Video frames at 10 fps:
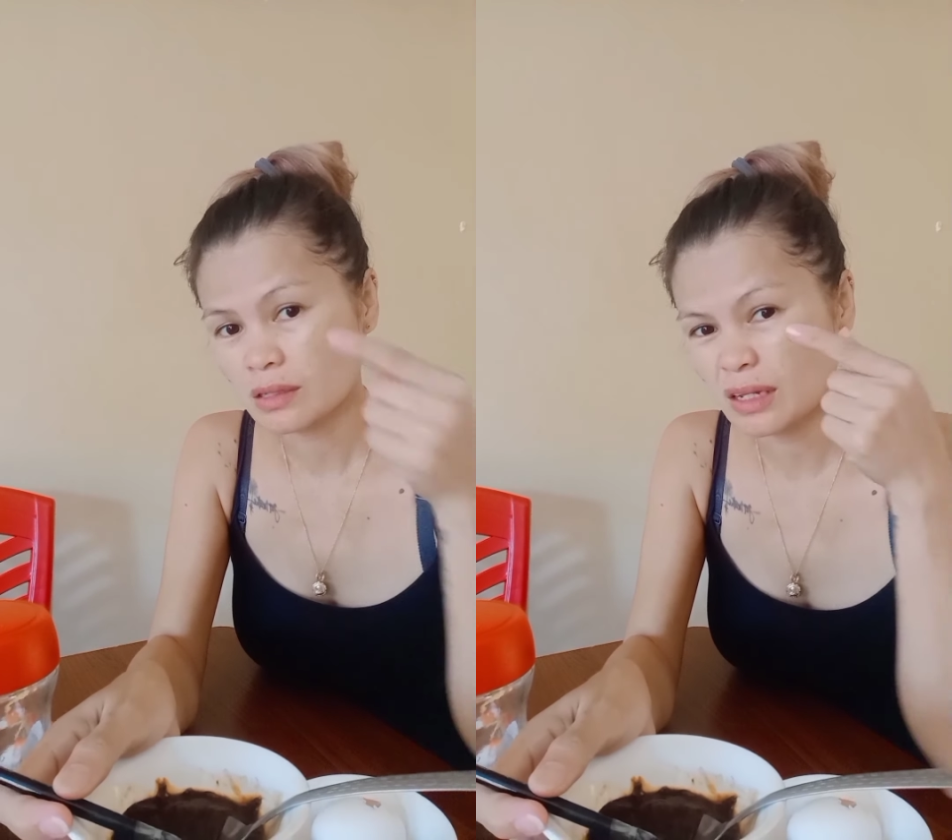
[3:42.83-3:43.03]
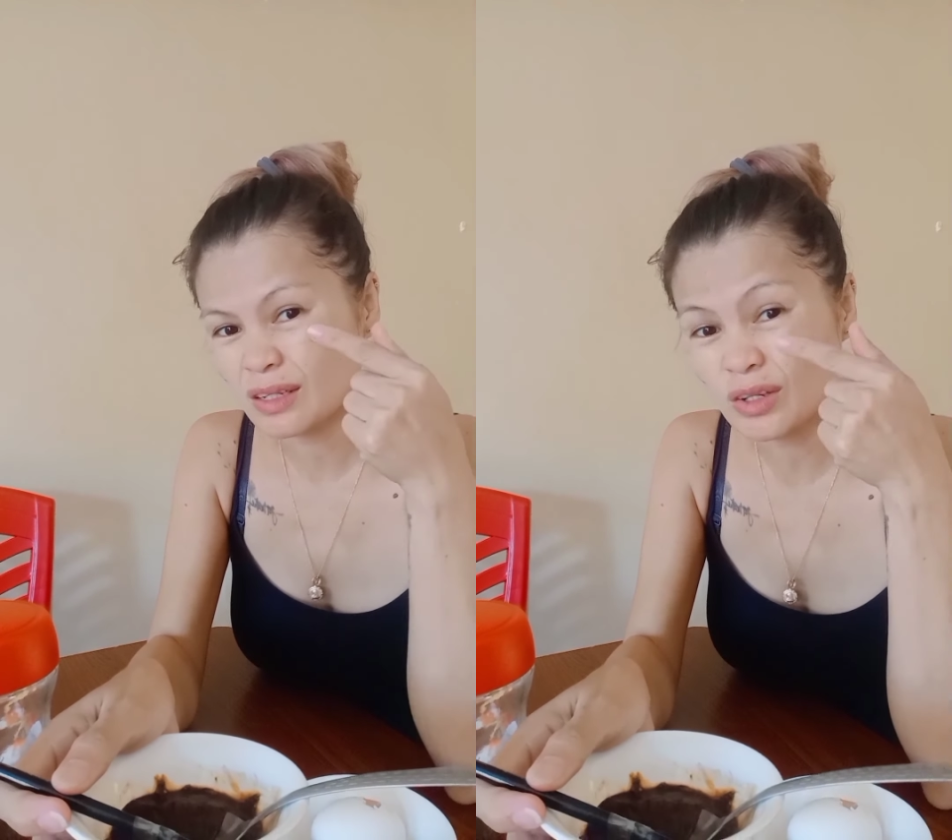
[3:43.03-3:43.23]

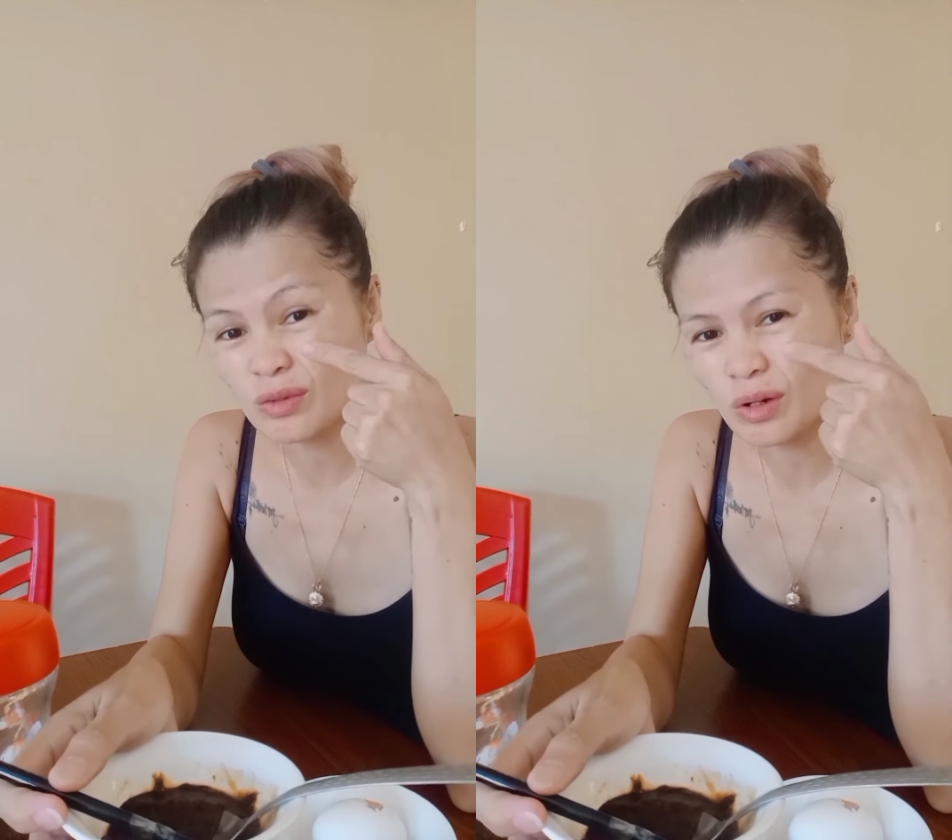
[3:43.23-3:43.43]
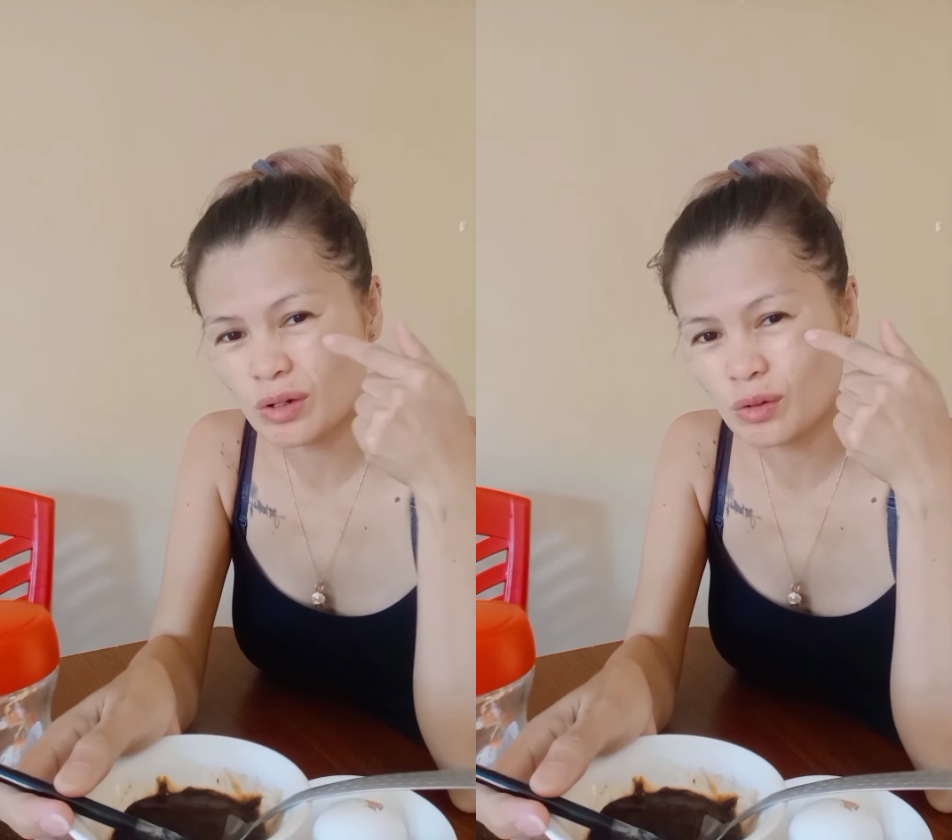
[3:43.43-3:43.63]
Tapos
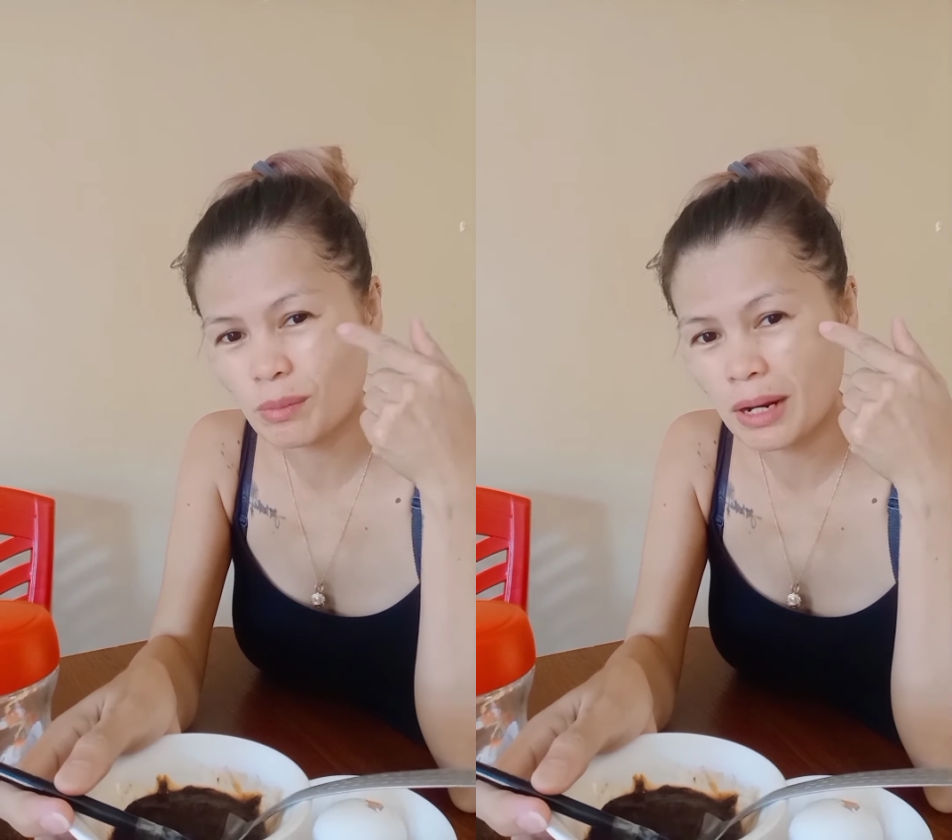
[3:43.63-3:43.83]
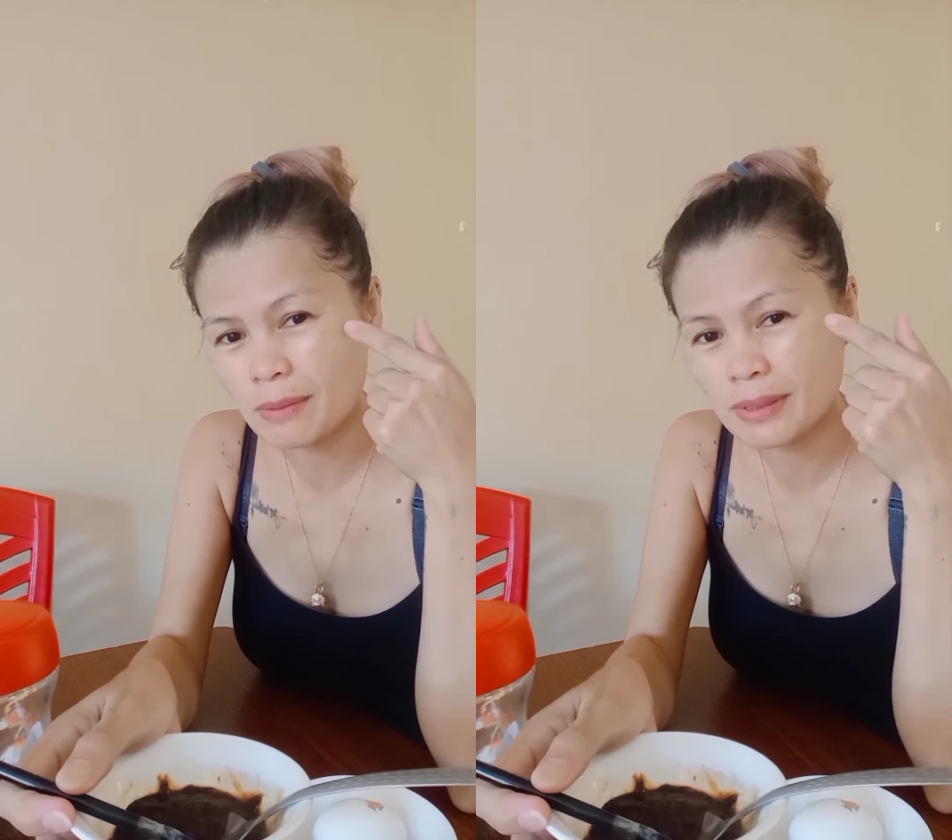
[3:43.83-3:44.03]
yun,
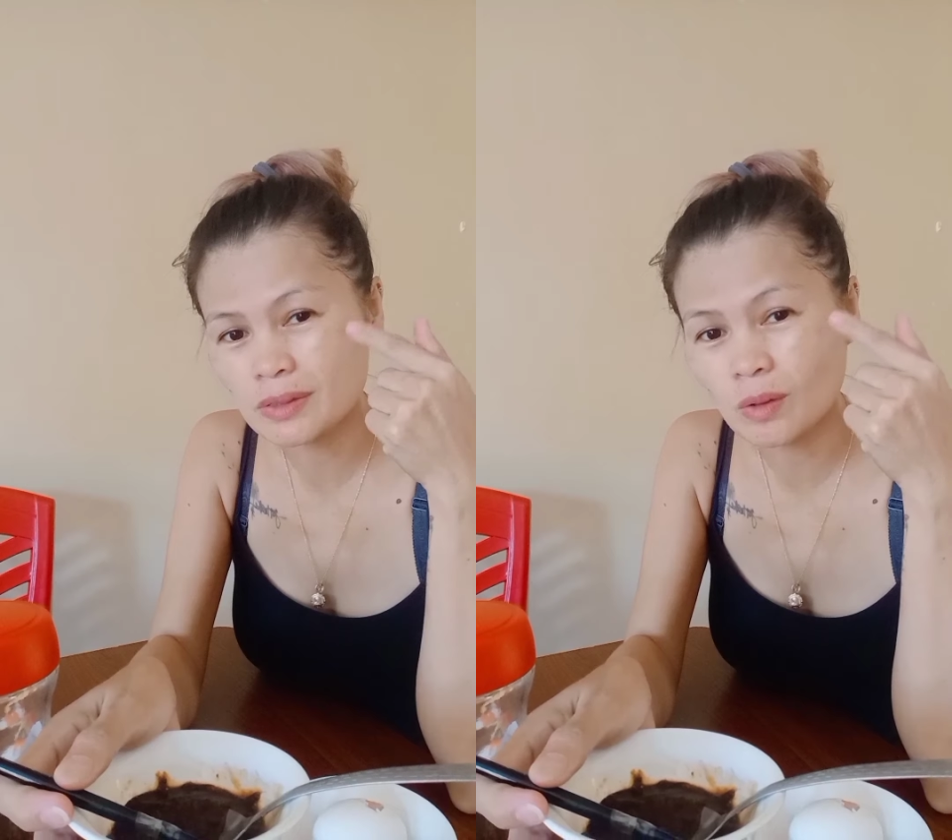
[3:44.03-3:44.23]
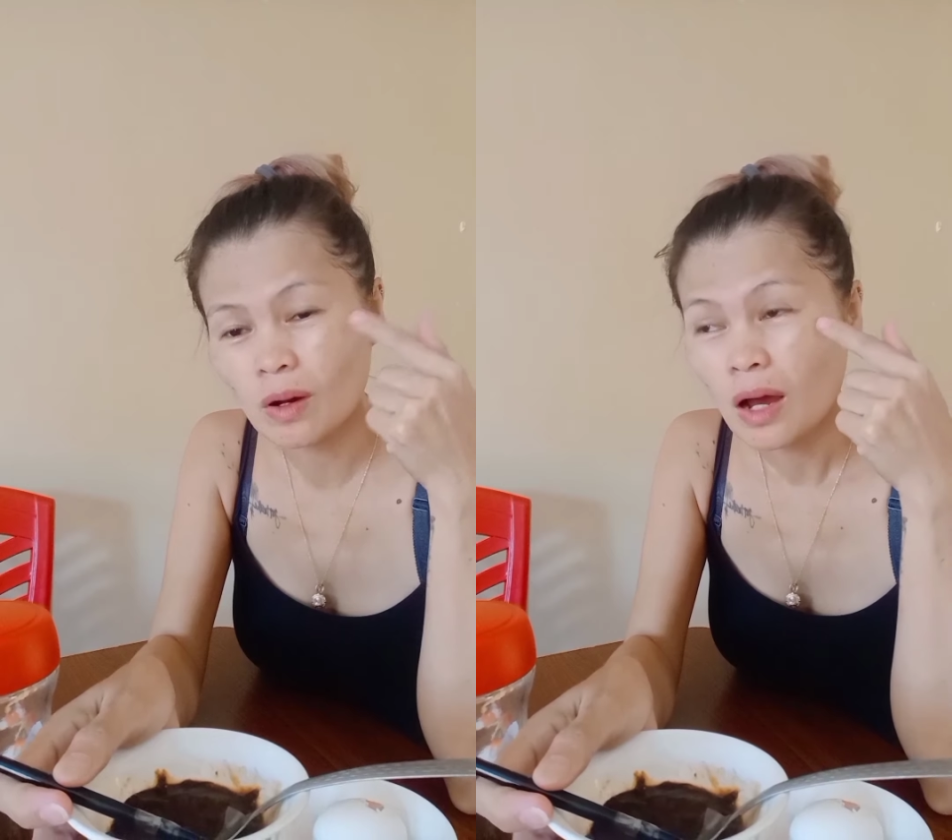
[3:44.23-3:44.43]

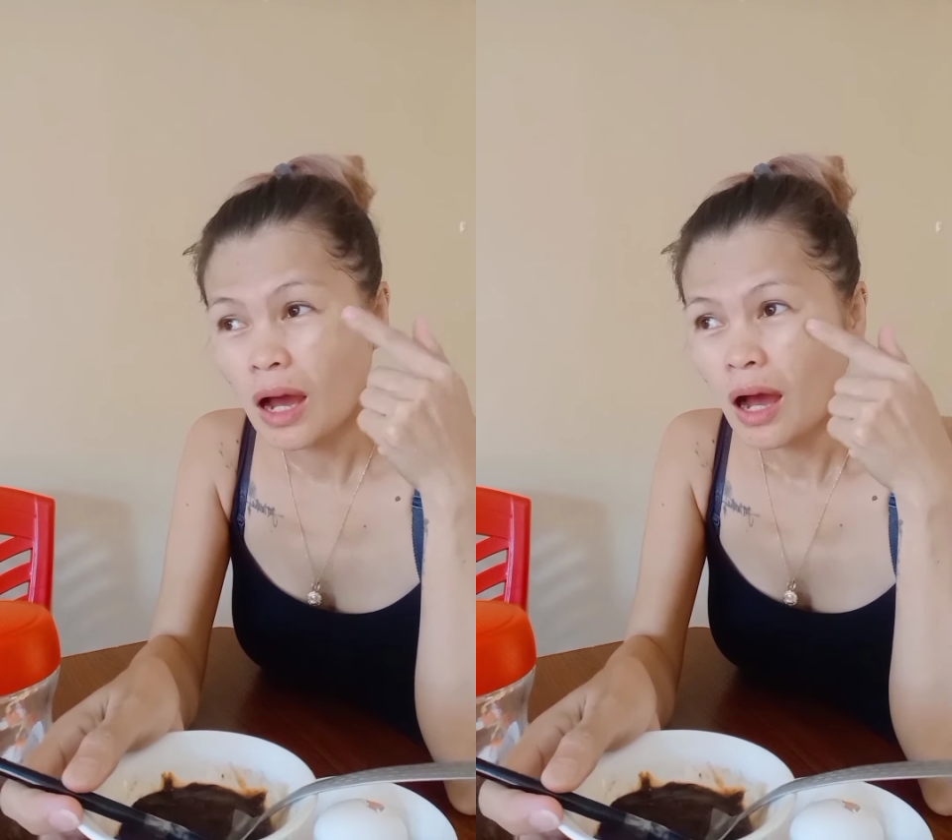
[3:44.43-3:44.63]
lumalabas. So,